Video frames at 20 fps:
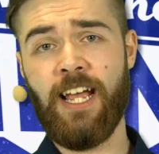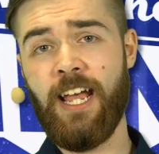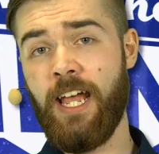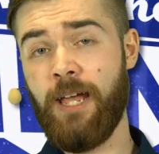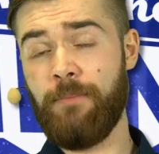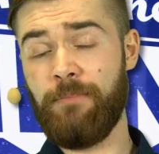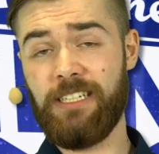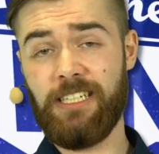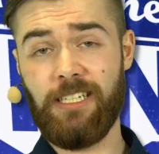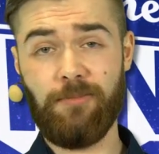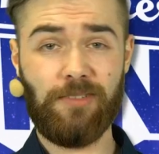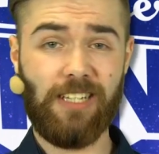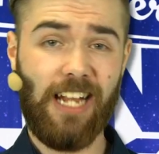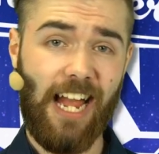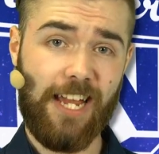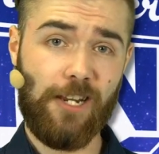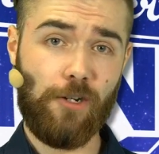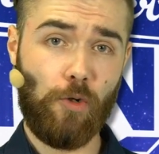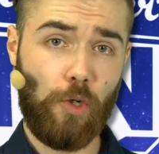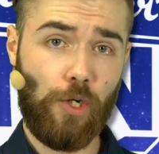mit einem
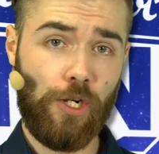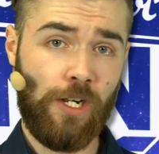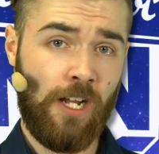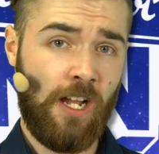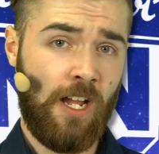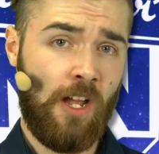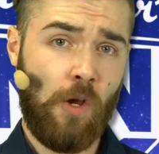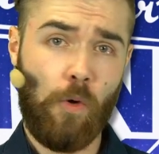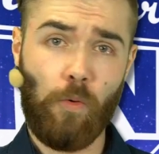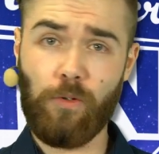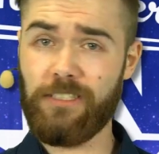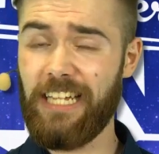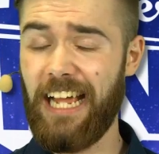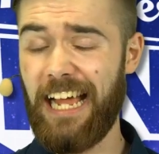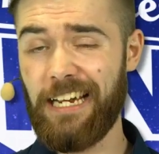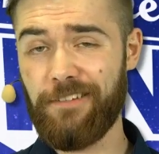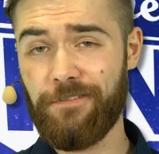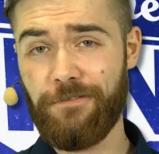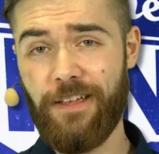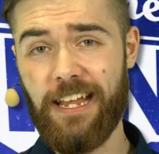3-0. Und da
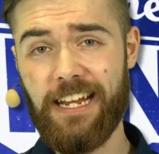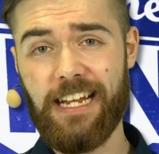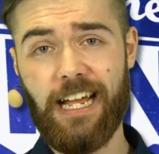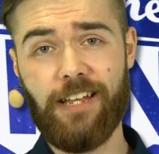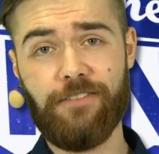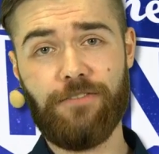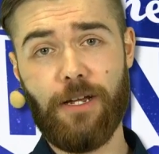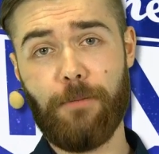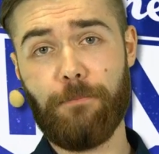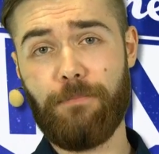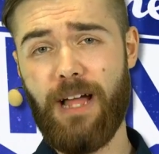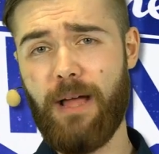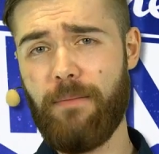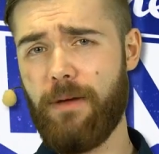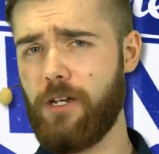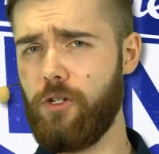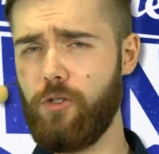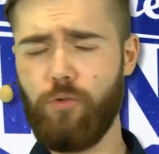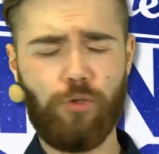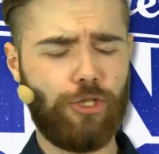hat Faker einfach ein paar
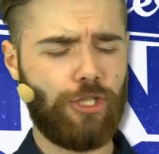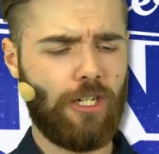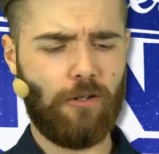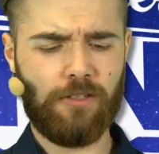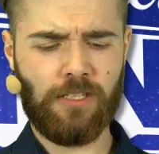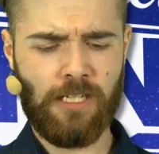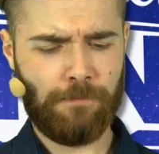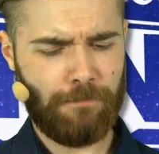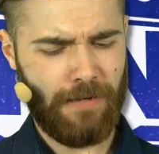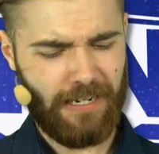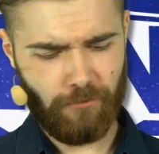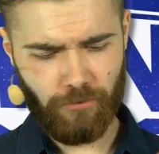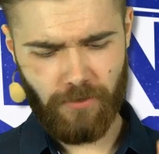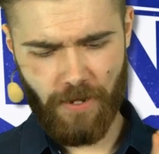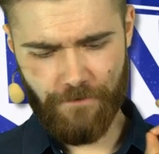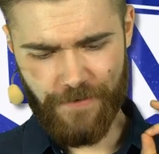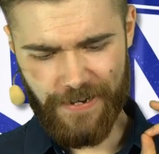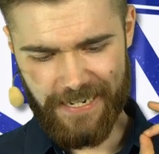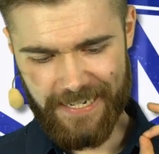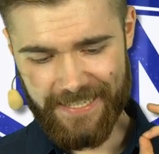Mal Lucian ausgepackt und
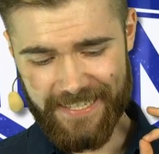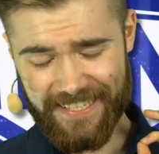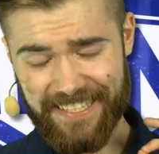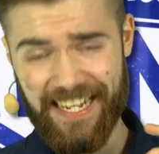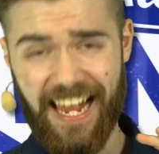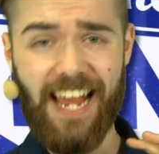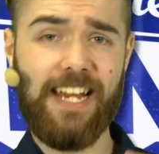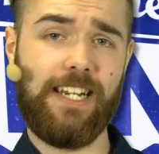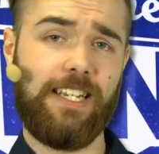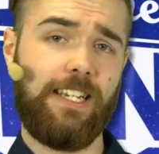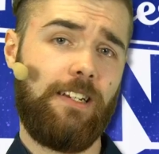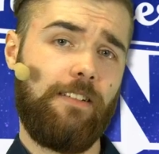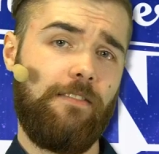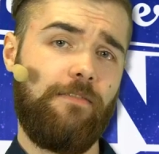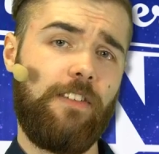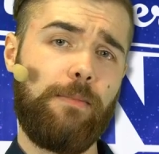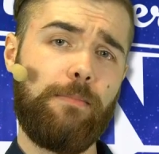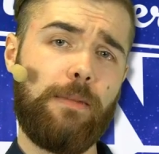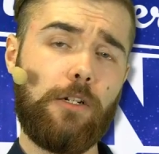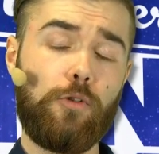der Welt gezeigt,
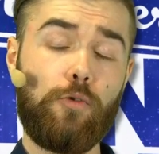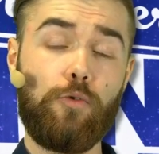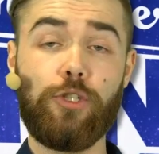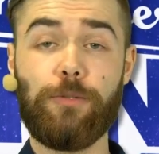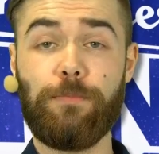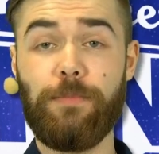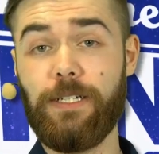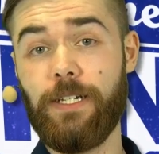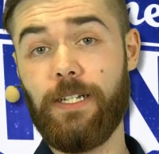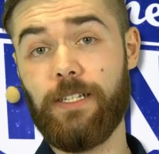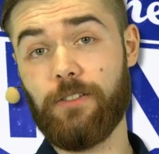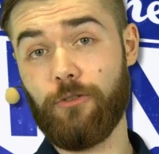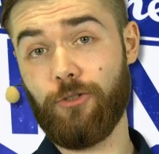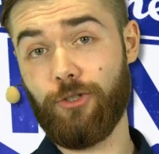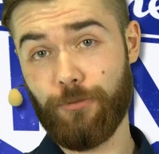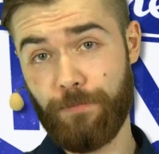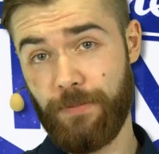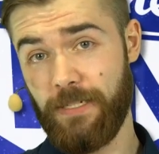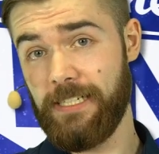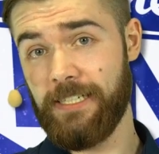wie man Lucian Midlane zu
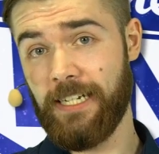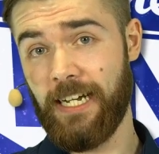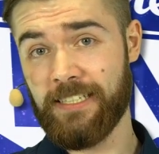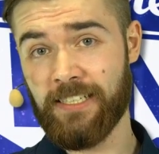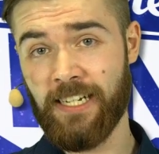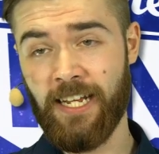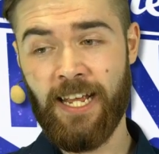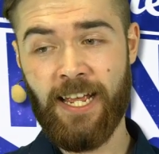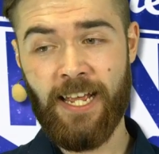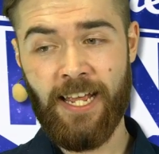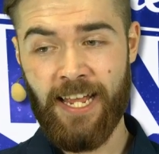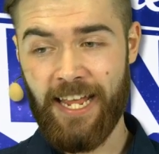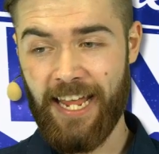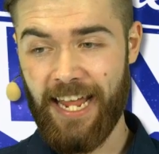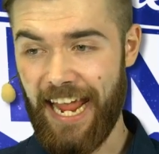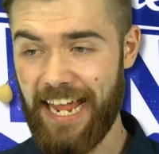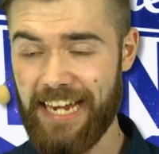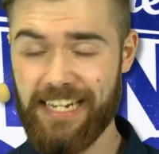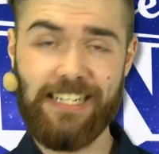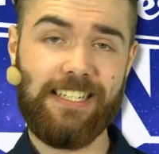spielen hat.
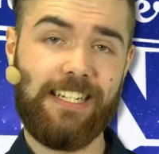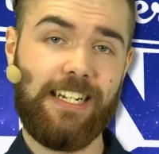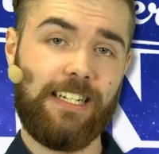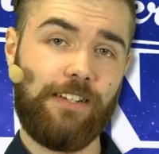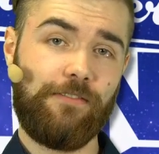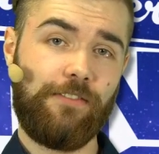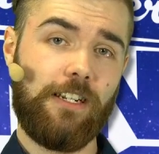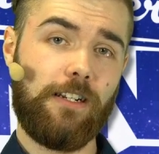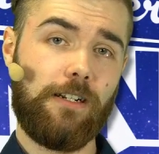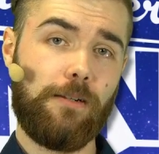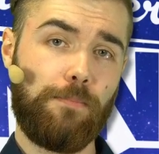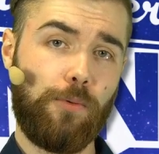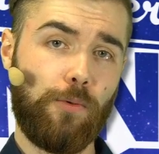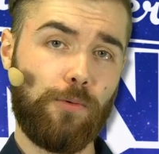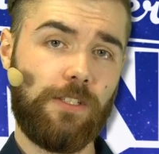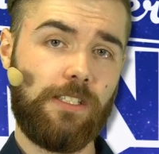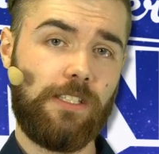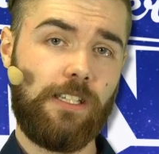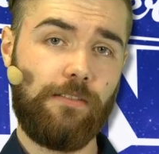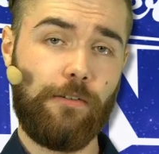Endlich hat er wieder eine
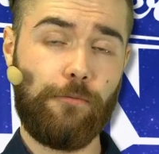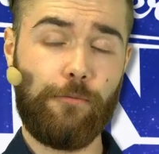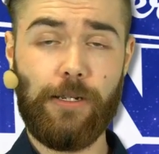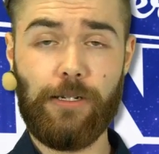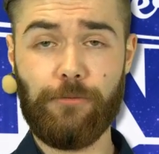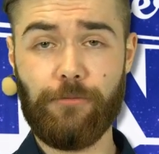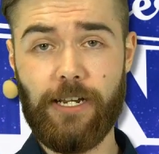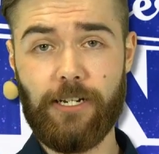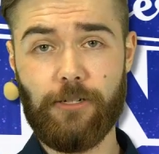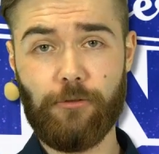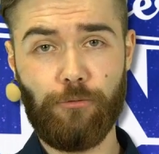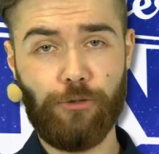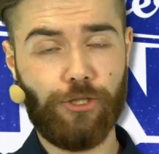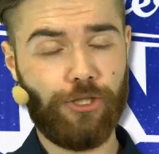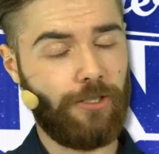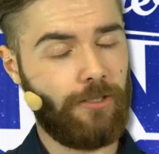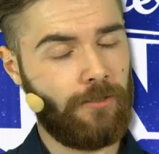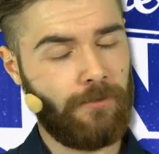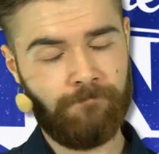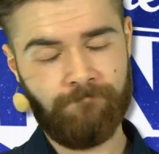positive Winrate
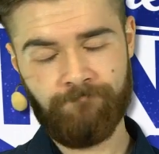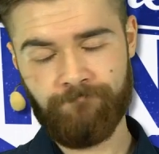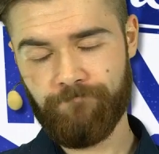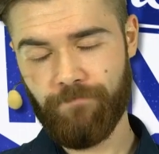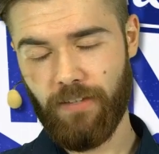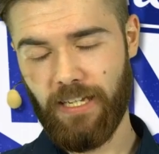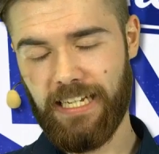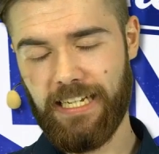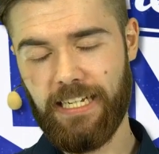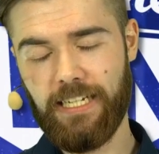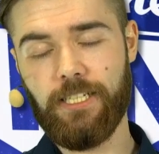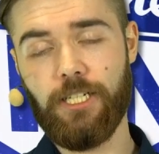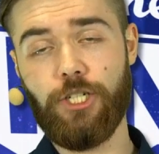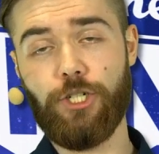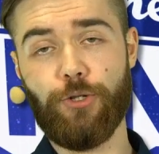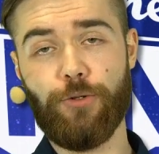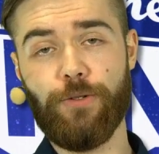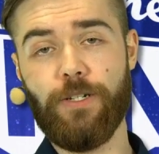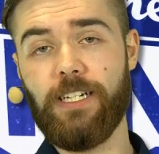Lucian richtig schöne